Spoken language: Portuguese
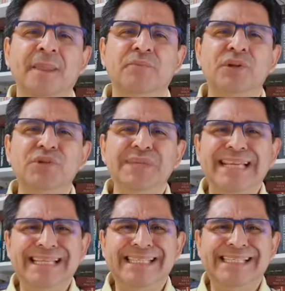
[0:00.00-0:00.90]
Por isso que
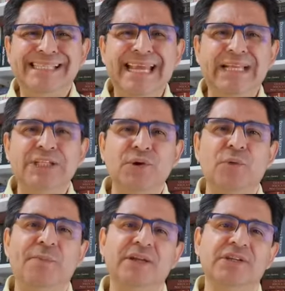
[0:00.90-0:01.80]
ele sente
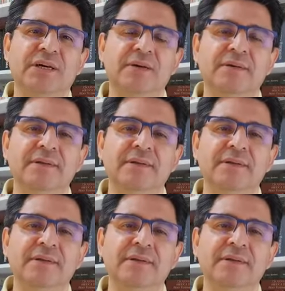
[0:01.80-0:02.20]
compaixão.